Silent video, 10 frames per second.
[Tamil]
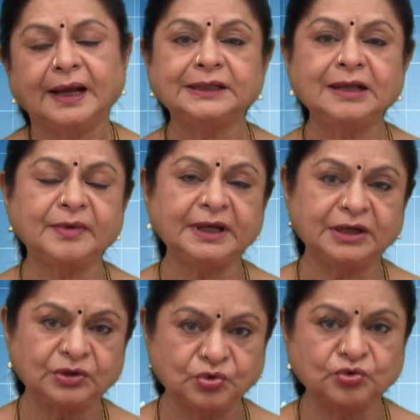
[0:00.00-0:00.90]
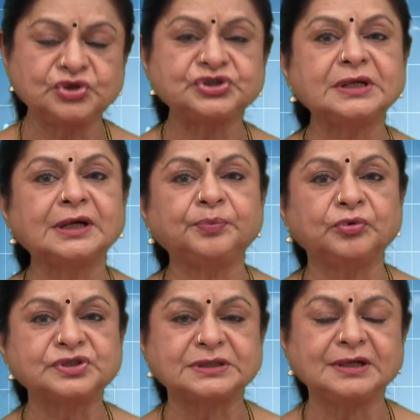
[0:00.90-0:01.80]
அதே மாதிரி இன்னும் கொஞ்ச நாள்
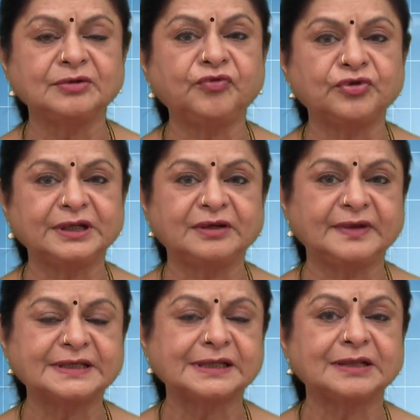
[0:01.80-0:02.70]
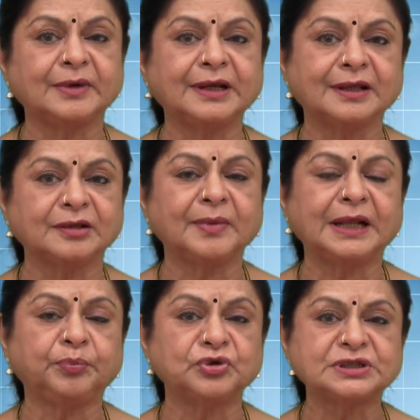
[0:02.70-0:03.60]
போச்சுன்னா இன்னும் ஃபோர்டீன் வீக்ஸ் அந்த மாதிரி அதுக்கு
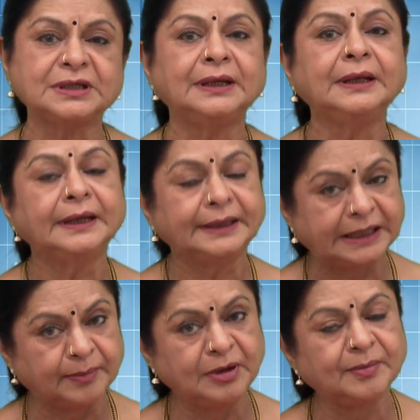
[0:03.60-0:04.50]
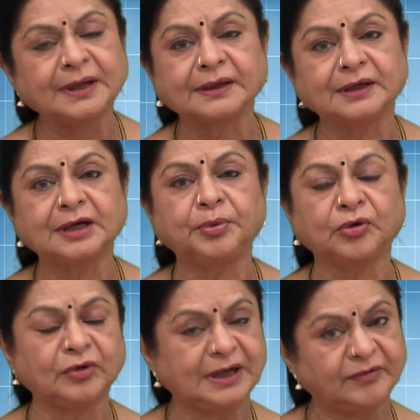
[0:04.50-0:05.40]
மேலே போச்சுன்னா டபுள் மார்க்கர்னு
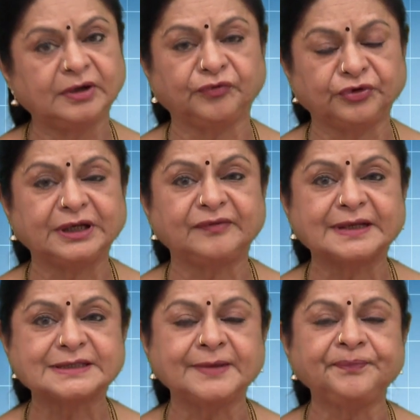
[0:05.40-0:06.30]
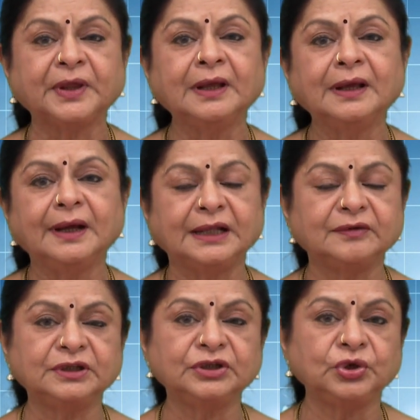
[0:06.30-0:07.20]
பண்ணுவோம் லெவன் டு ஃபோர்டீன் வீக்ஸு அது
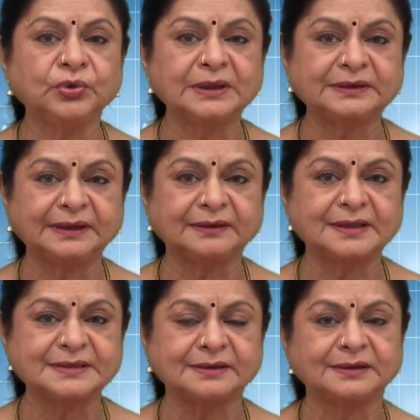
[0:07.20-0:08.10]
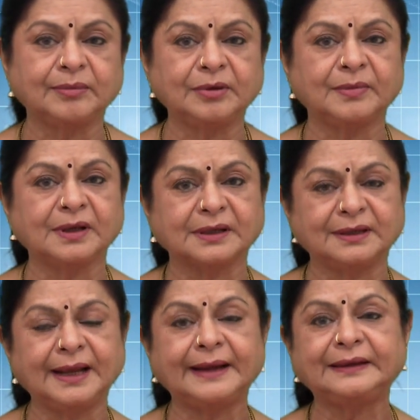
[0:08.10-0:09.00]
வந்து நியூக்கல் திக்னஸ் டபுள்
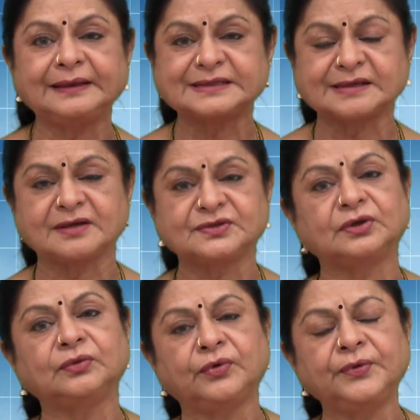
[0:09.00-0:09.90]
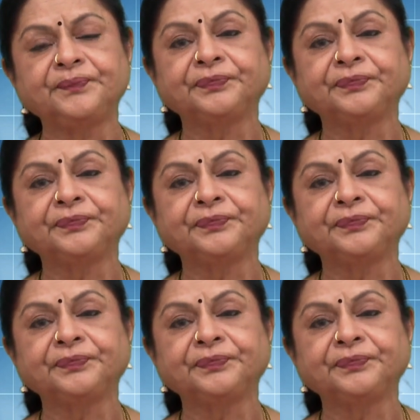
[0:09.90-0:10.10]
மார்க்கர்னா என்டி ஸ்கேன் சொல்லுவோம்